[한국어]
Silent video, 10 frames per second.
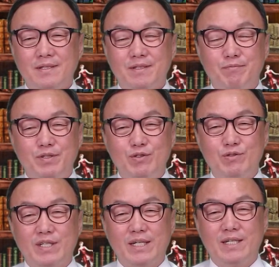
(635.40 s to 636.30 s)

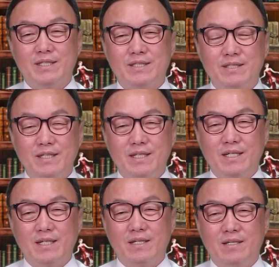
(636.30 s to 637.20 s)
민주당이나
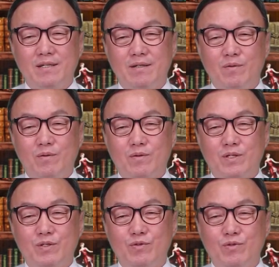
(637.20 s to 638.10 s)
정의당이나
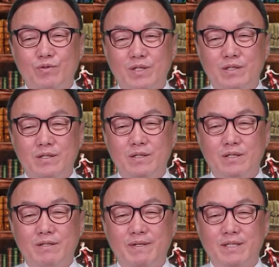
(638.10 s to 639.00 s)
오는 6월
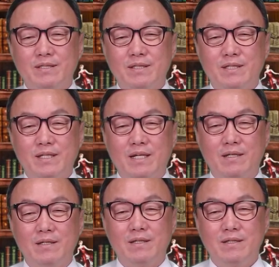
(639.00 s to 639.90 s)

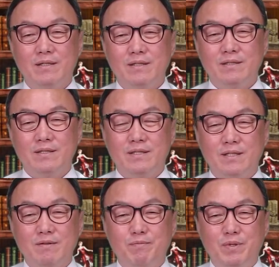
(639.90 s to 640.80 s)
지방선거에
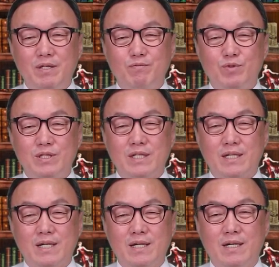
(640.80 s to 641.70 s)
성비
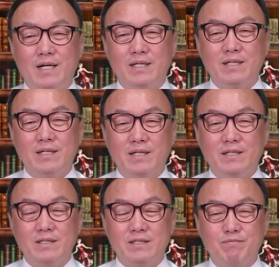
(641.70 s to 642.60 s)
문제가 악영향을
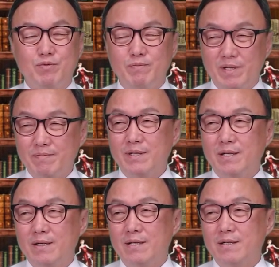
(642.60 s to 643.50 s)
끼치선 분명합니다.
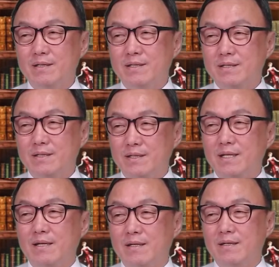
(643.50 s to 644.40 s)
그런데